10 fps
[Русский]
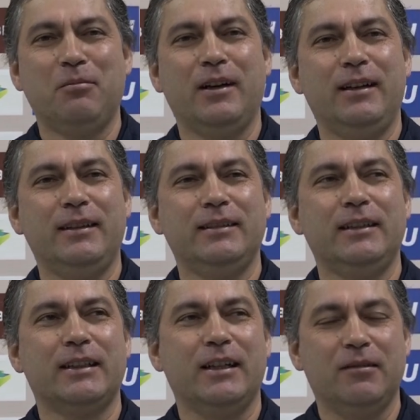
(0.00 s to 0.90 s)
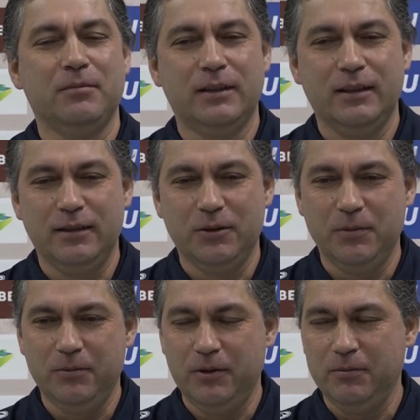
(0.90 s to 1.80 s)
болезни, травм, да, то
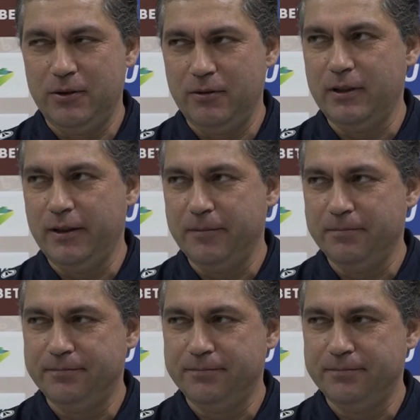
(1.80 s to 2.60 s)
мы будем еще сильнее.